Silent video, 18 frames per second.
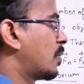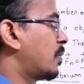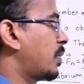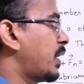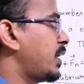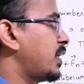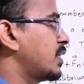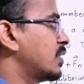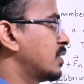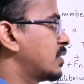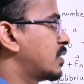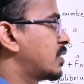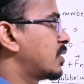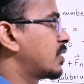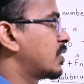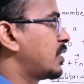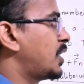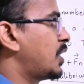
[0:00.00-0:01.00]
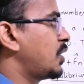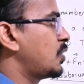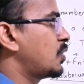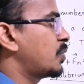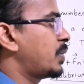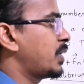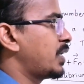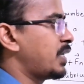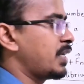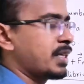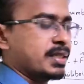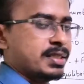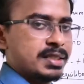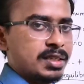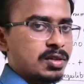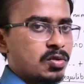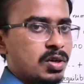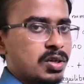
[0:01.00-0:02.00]
மைனஸ் du by dx
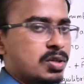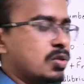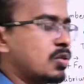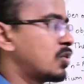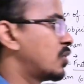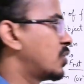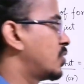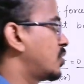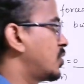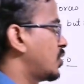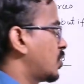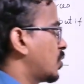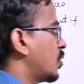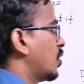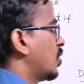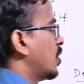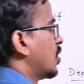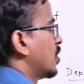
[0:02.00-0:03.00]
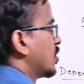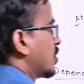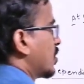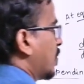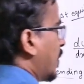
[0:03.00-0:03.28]
equal to 0 so